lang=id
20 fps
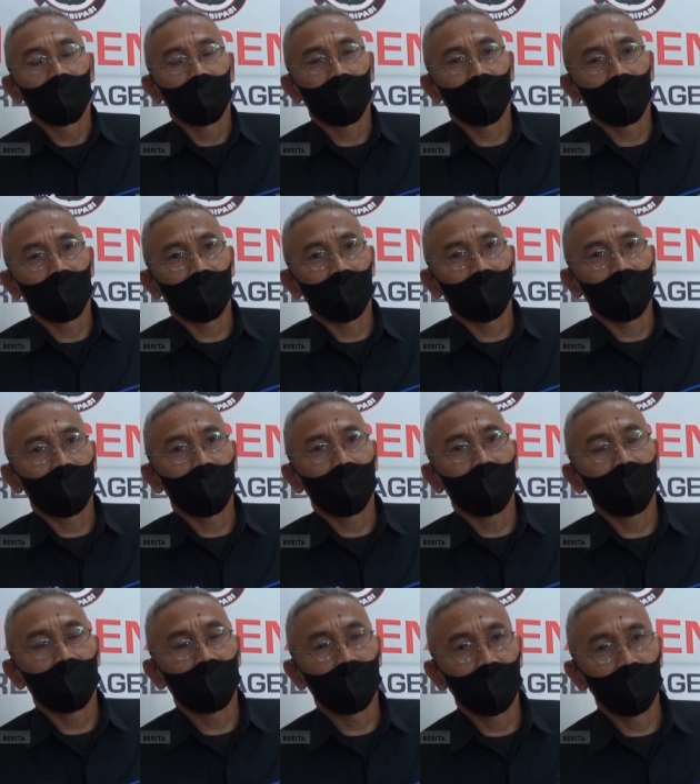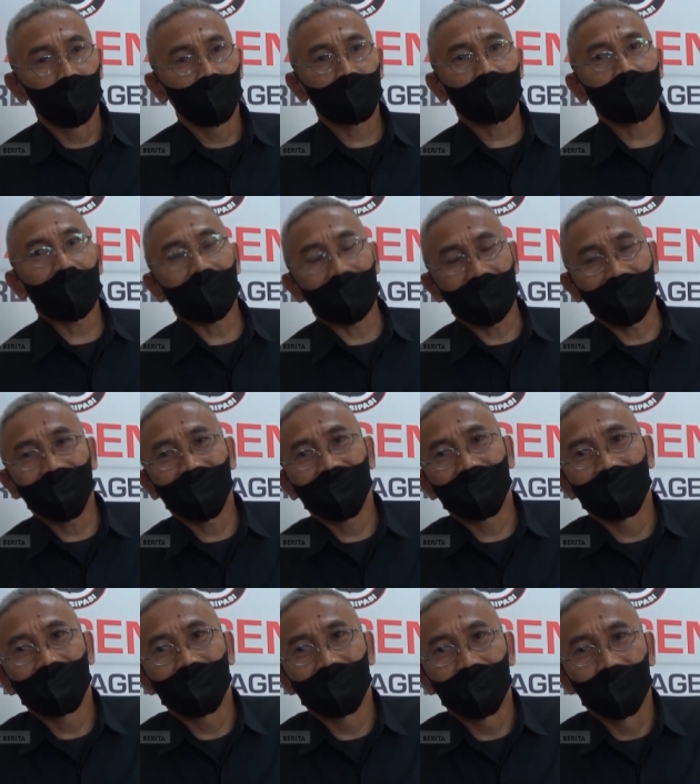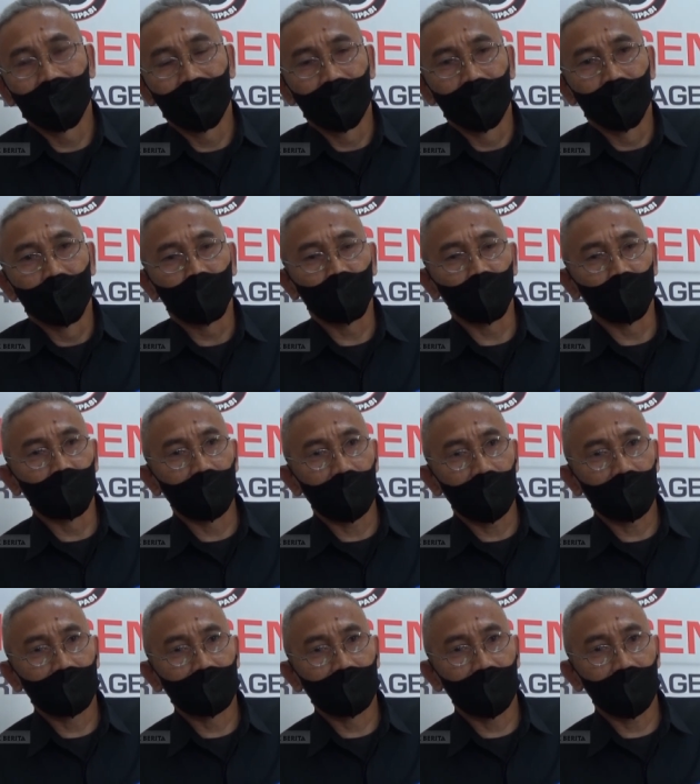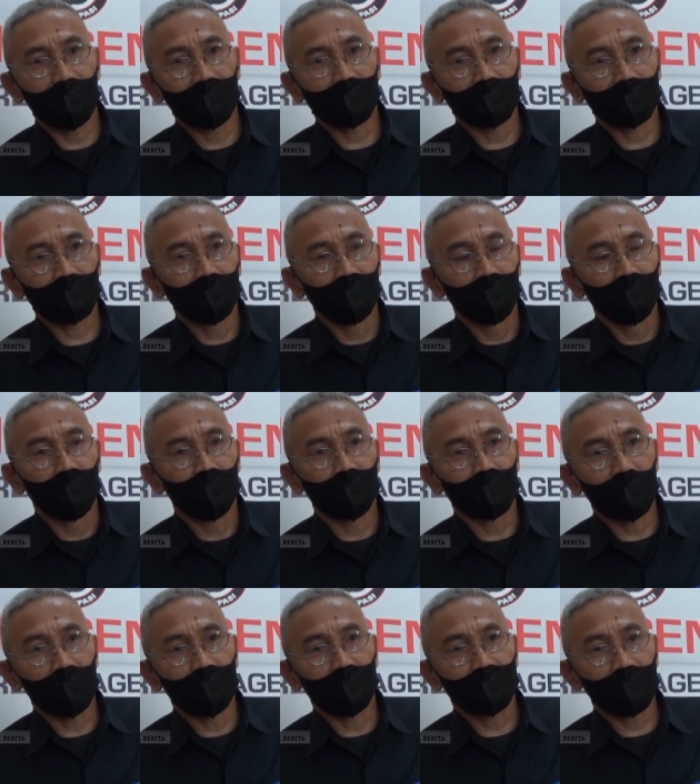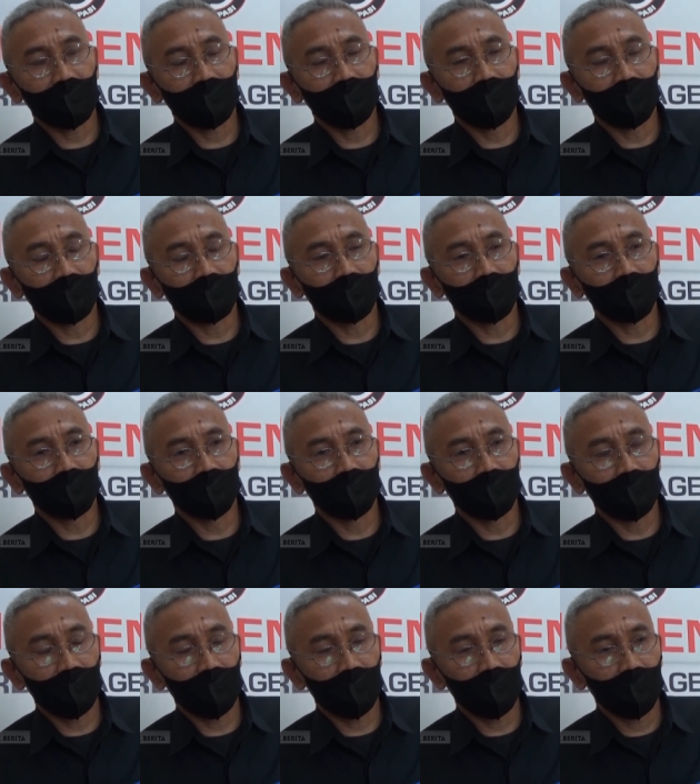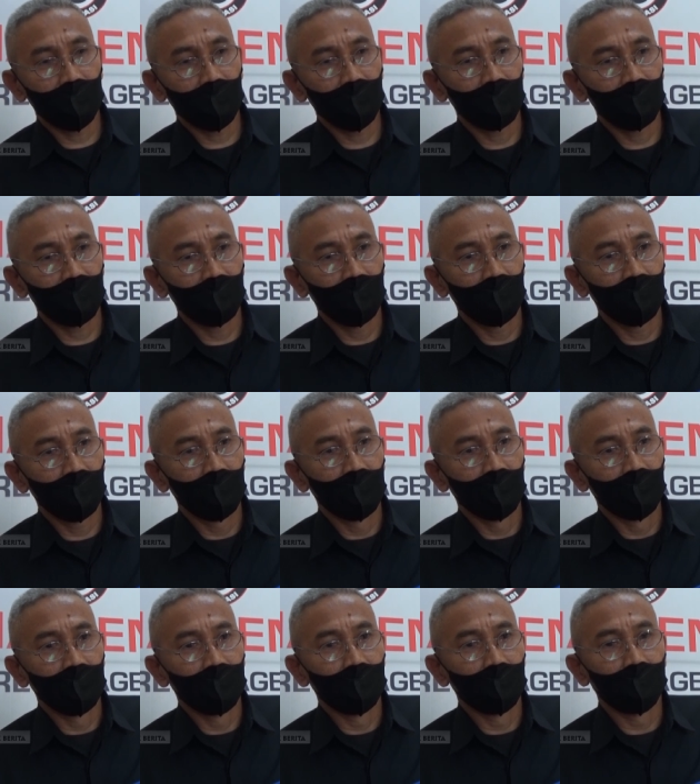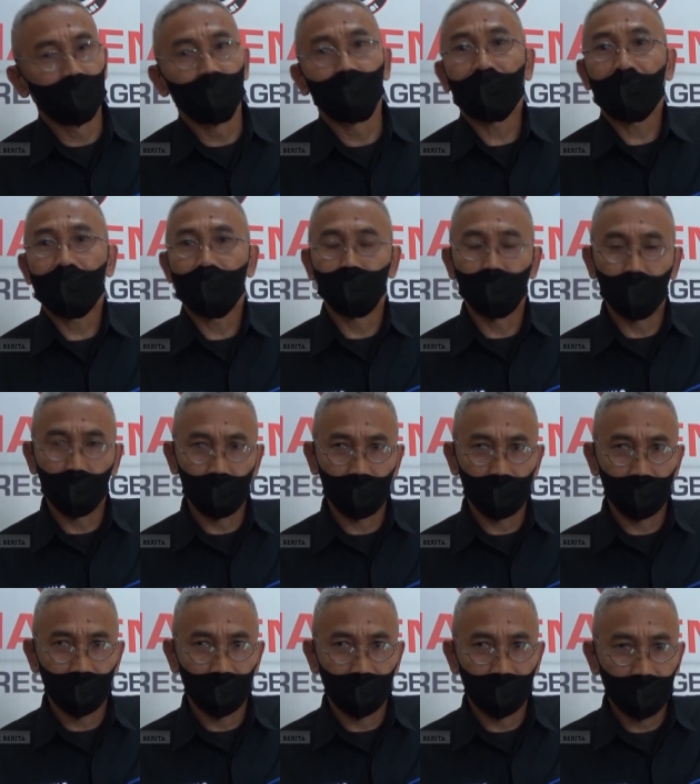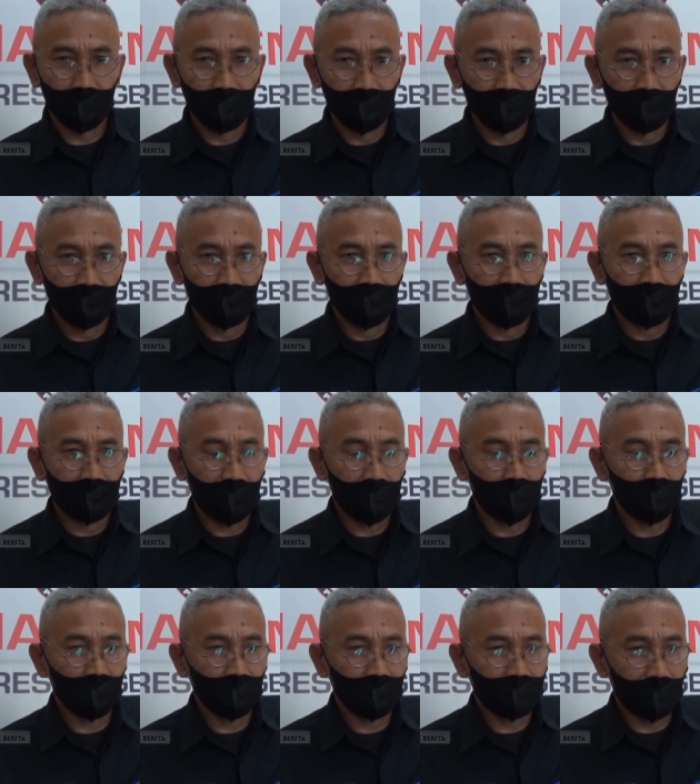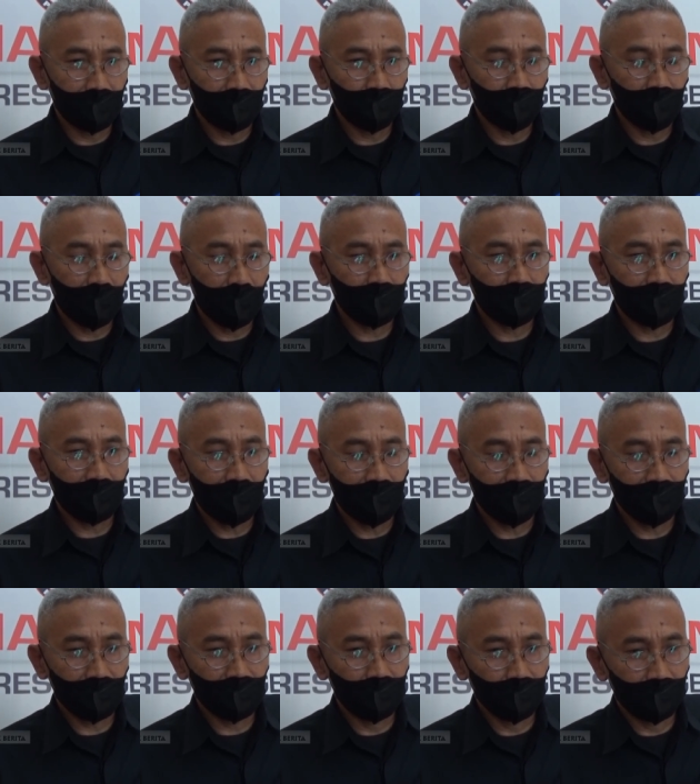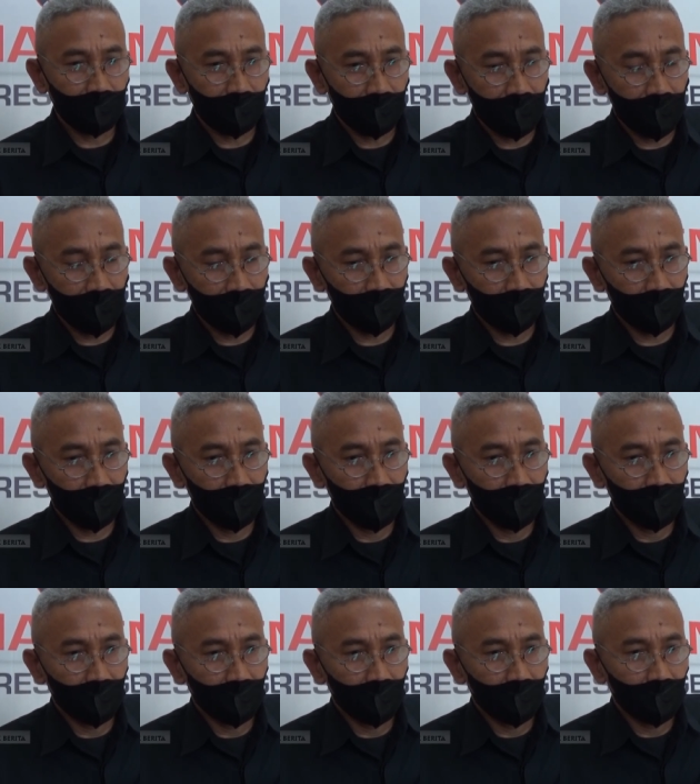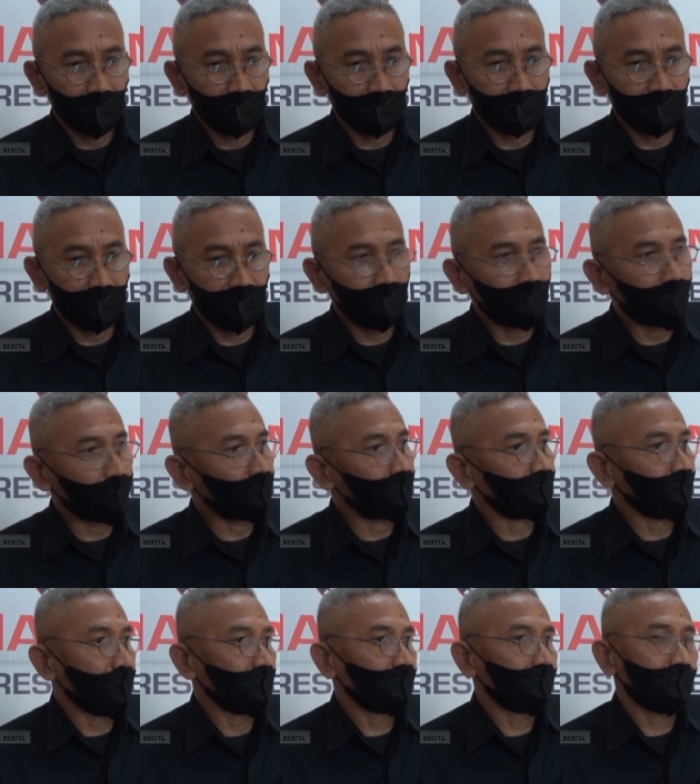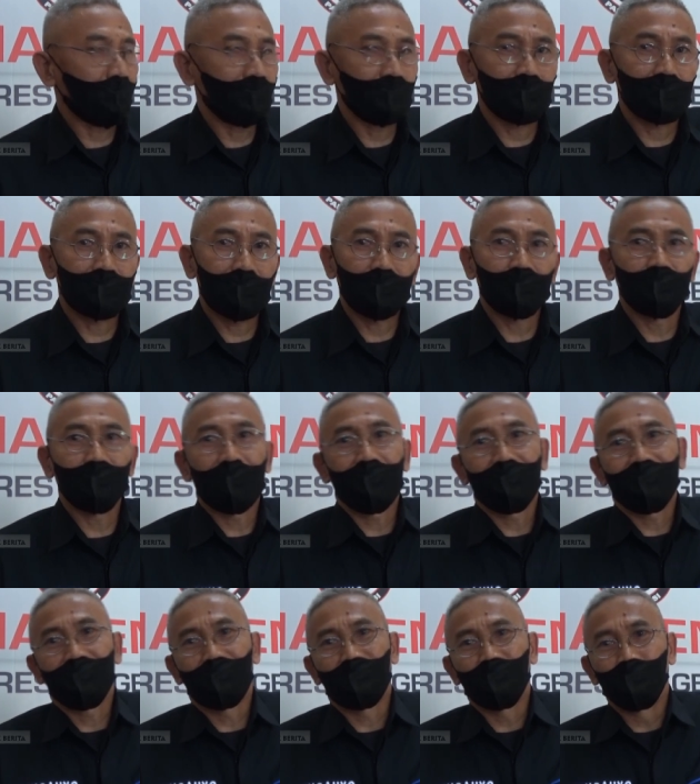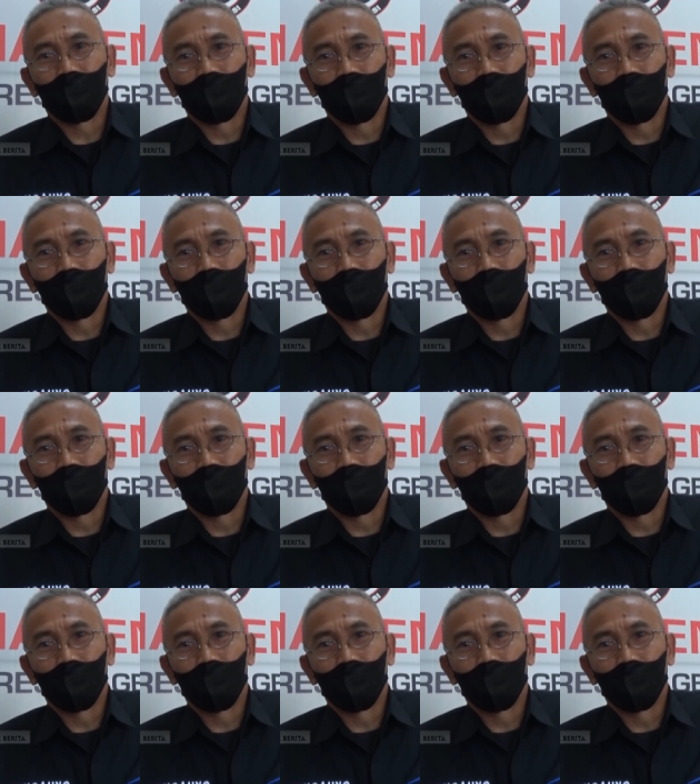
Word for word: eh, pesanan, sudah ada orang-orang yang tentunya menampung. Namun dari pengakuan awal juga dia baru melakukan satu kali itu.